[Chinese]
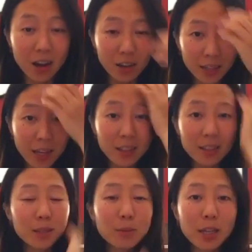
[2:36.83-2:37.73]
好，那
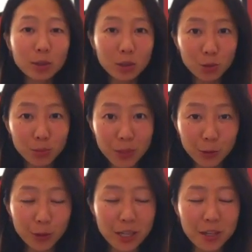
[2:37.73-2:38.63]
怎么样子去
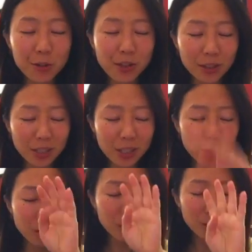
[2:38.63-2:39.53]
面对以上提
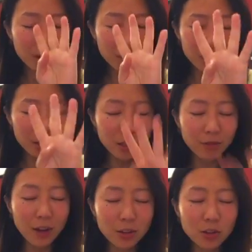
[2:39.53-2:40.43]
供四个
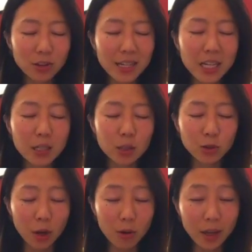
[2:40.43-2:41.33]
方式，立刻
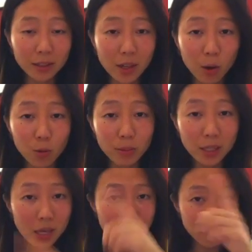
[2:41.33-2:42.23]
转化掉我
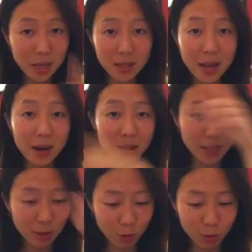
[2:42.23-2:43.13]
们一而再再而
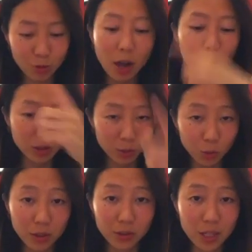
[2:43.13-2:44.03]
三遇到的
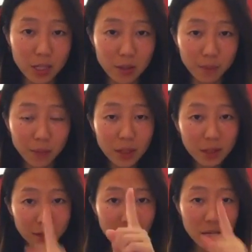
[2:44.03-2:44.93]
问题？
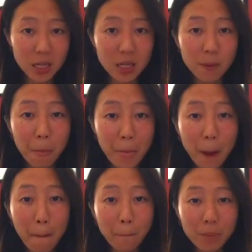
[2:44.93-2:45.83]
第一。
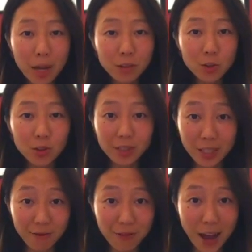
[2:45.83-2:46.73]
当事
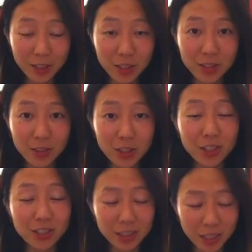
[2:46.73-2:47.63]
件发生，这
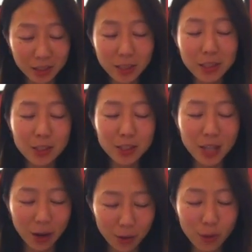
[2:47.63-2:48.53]
个人跟你
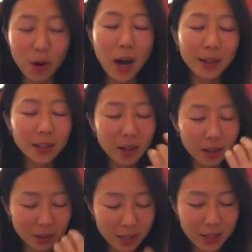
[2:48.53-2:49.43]
讲话，
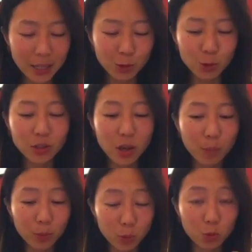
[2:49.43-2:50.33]
好，你感觉到
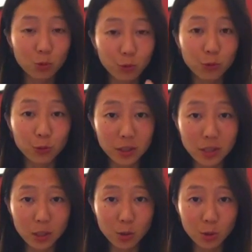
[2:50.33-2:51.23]
不舒服的
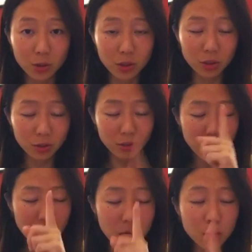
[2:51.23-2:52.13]
情绪的时候，
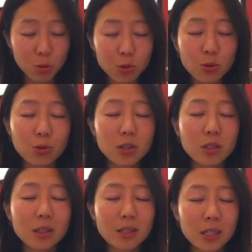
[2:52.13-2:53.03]
第一，允许这
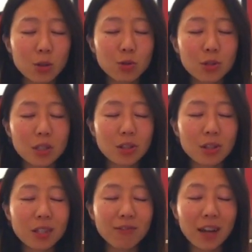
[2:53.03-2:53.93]
些情绪以及
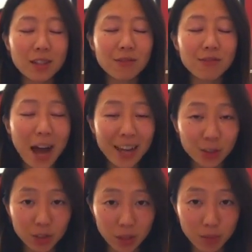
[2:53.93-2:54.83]
身体反应发
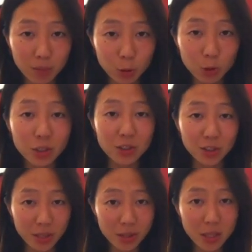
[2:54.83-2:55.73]
生。比如说你
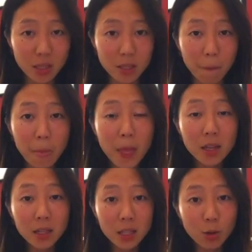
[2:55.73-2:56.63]
生气，
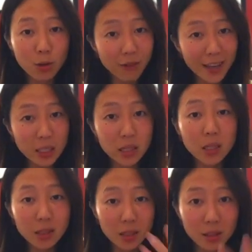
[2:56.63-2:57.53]
你会发现
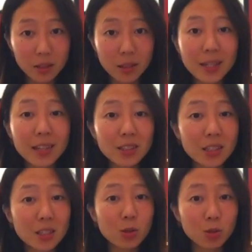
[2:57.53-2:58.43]
你的能量
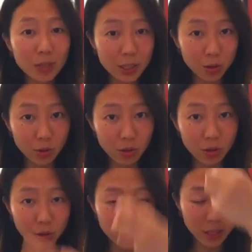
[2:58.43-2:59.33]
集中在胸
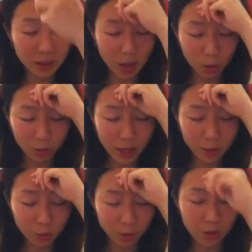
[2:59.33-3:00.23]
口以上、脑袋
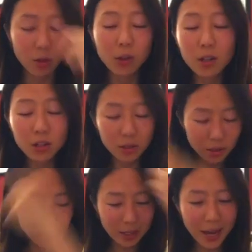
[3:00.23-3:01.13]
左右这里